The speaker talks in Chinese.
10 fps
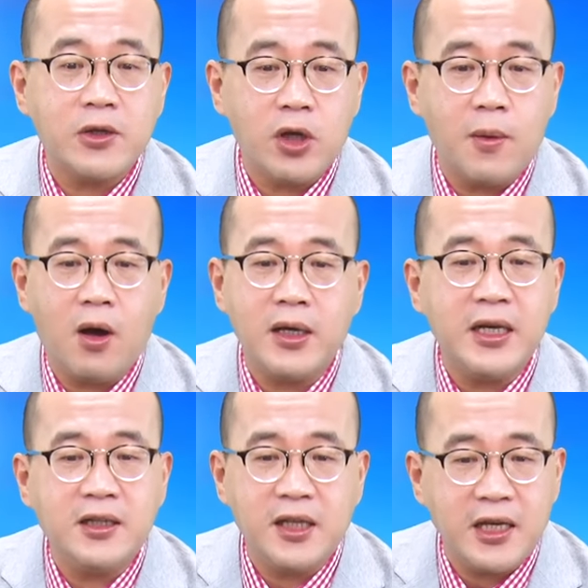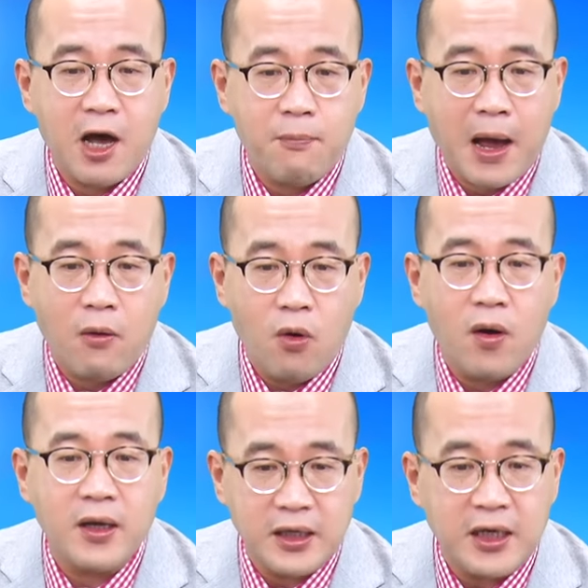所以同学们一定要把
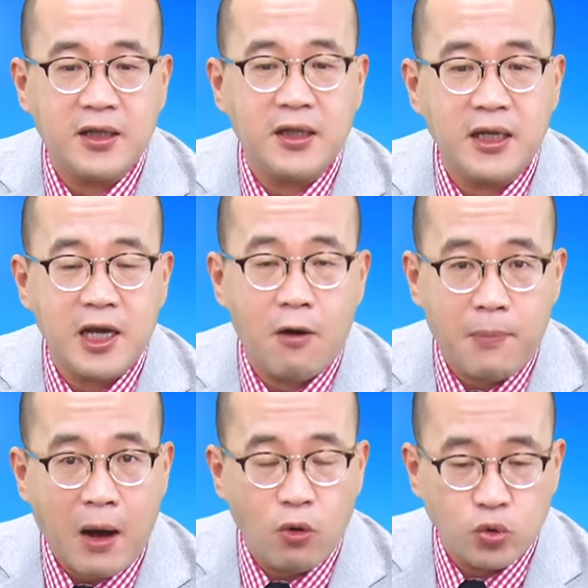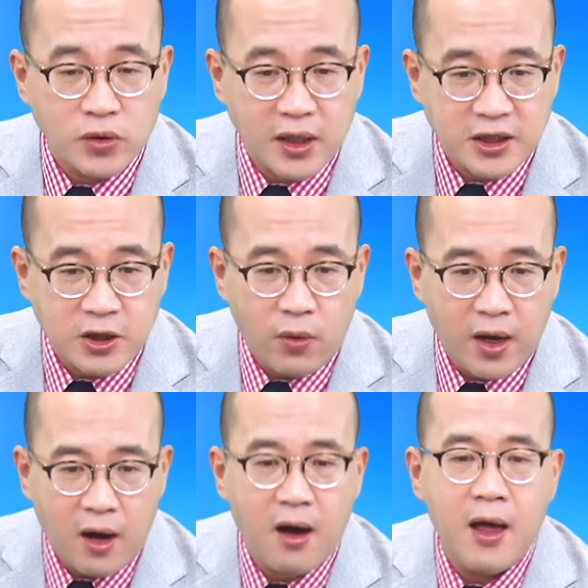握，一定要把握住这个机会
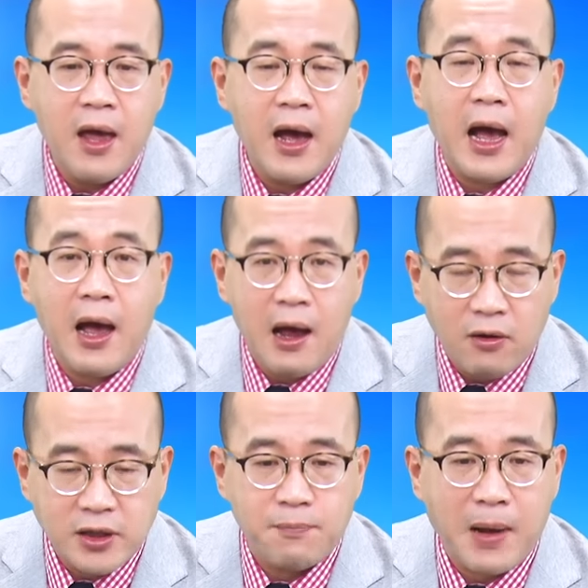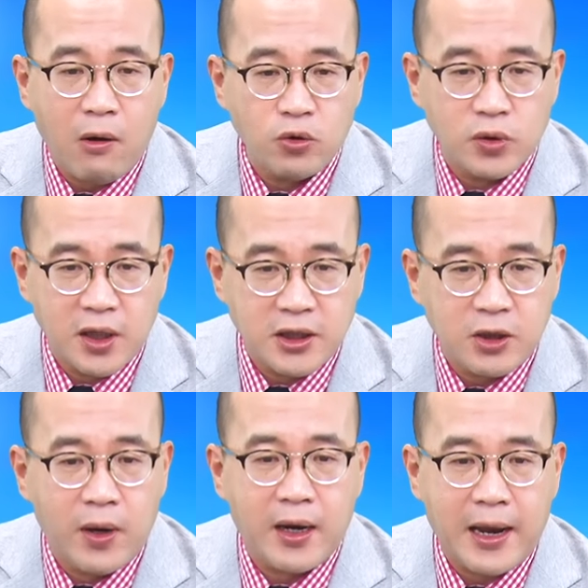哈、哦，好好的把握住这个
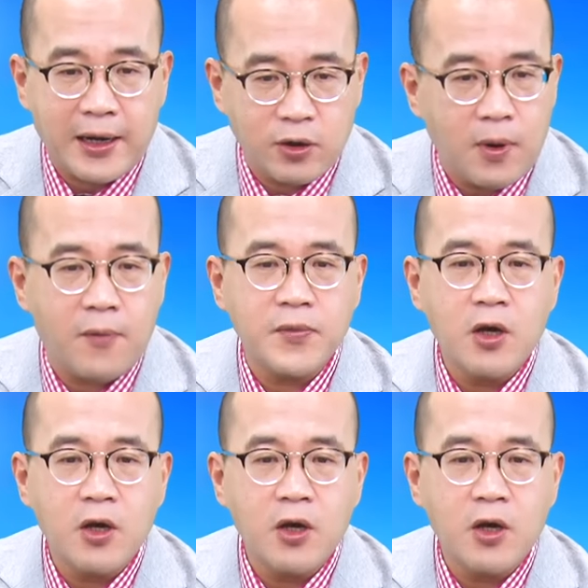机会来，同学们。